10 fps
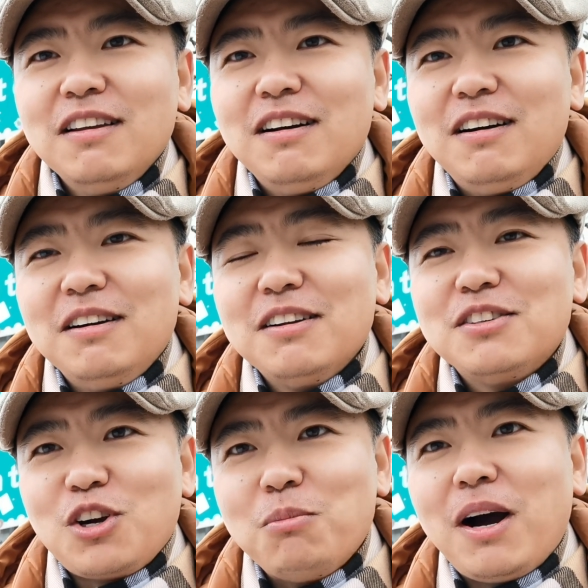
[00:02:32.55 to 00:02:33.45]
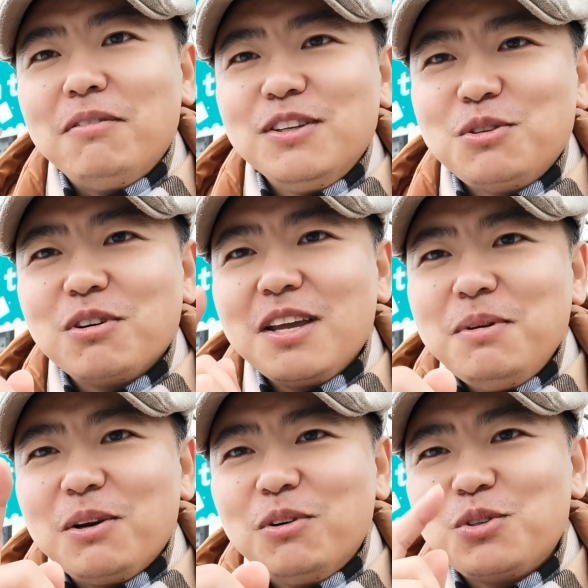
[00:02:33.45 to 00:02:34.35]
啊找麻烦，就是给
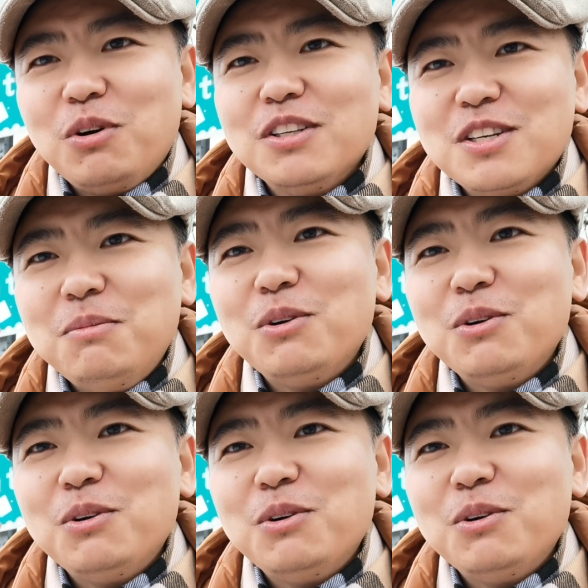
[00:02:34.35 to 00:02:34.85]
美国中央情